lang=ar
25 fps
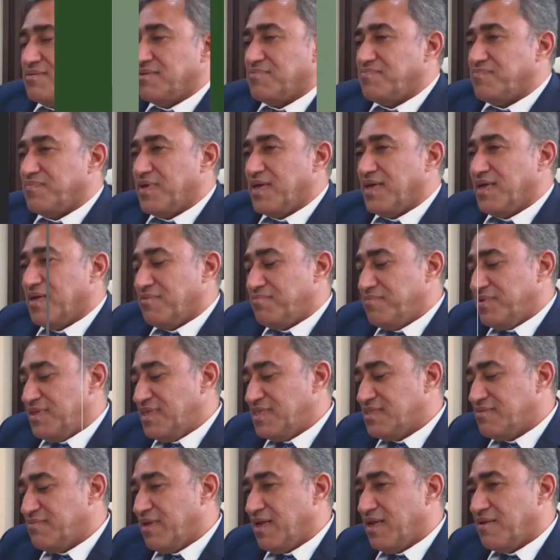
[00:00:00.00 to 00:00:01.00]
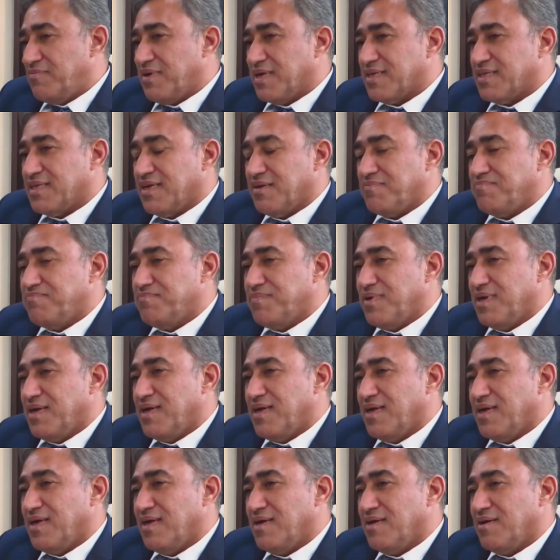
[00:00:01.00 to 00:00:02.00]
آه، بالنسبة للمكتب
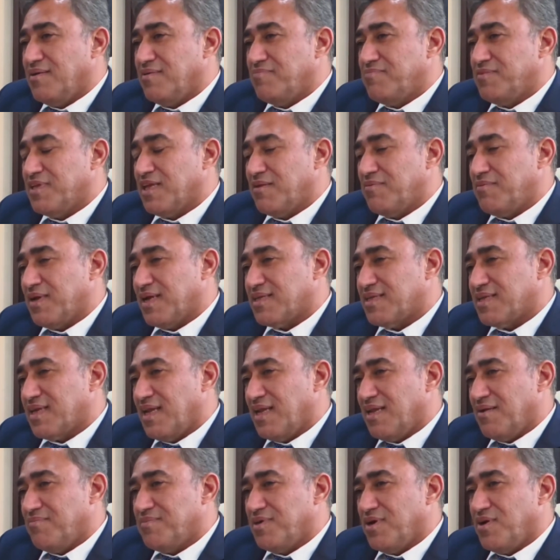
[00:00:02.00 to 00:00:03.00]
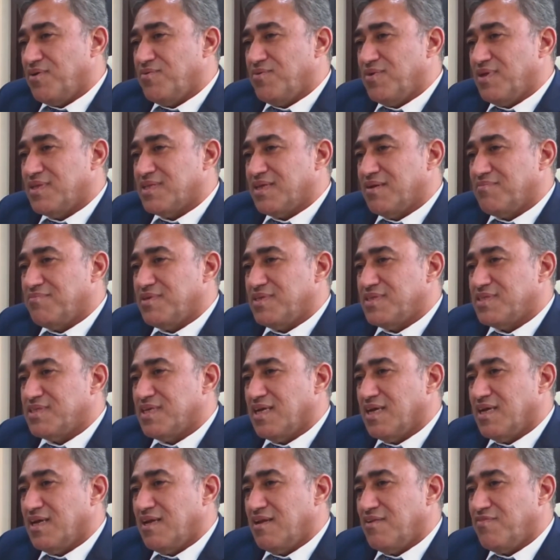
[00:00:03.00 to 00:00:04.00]
آه، مثل ما تكلمنا أول تم إنشاء
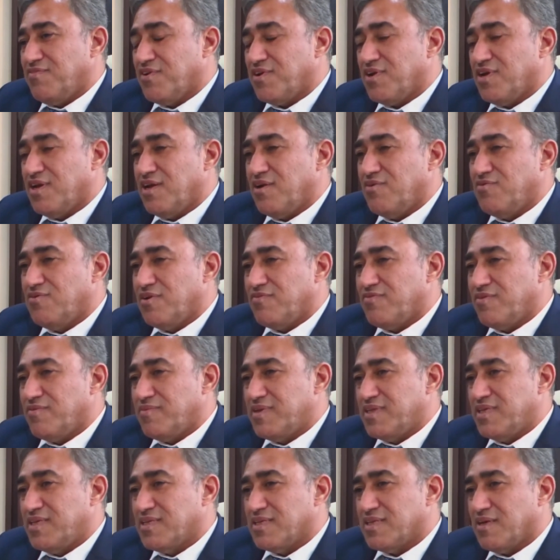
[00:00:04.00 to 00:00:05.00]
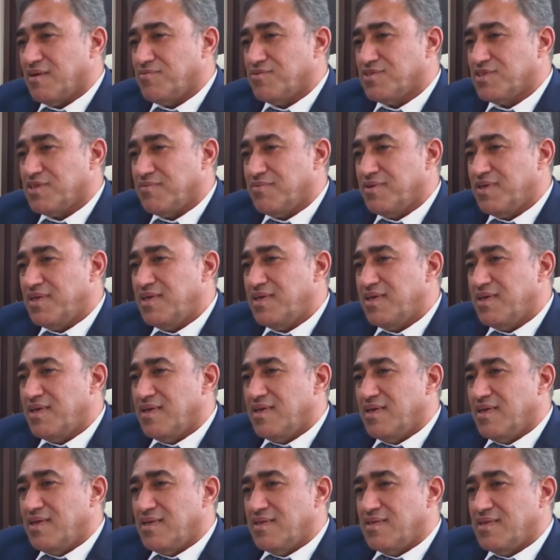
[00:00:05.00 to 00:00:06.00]
الفرع الأول في مدينة أبو ظبي
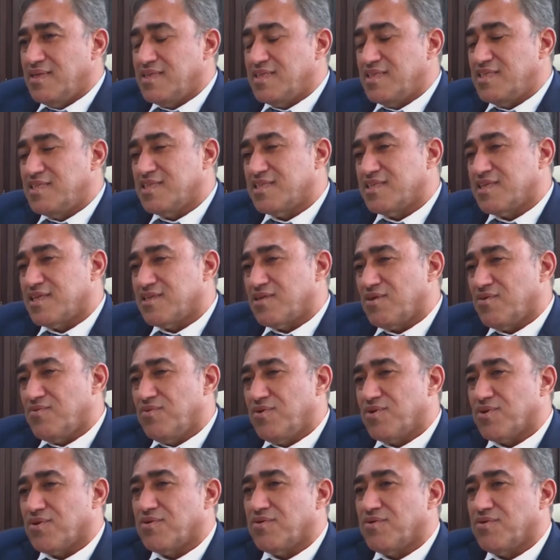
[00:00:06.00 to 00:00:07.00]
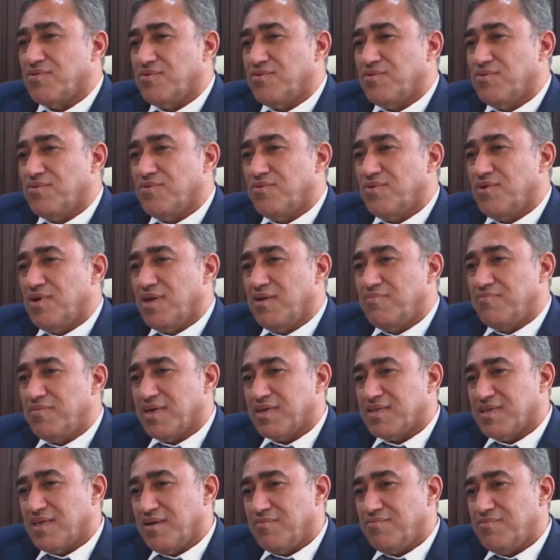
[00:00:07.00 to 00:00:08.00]
نتيجة تطور
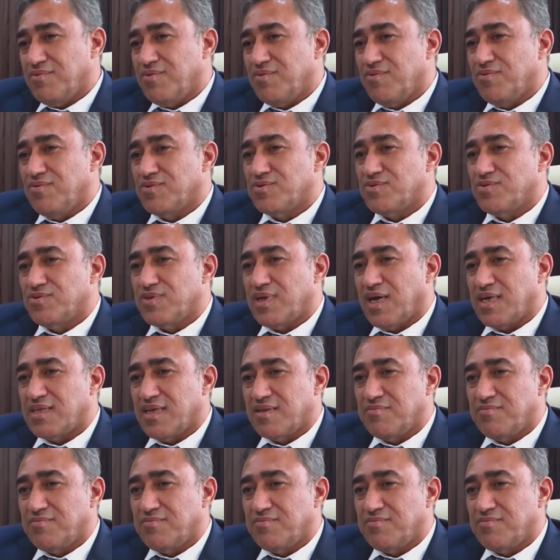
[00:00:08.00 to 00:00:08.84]
المكتب ووجود عدد من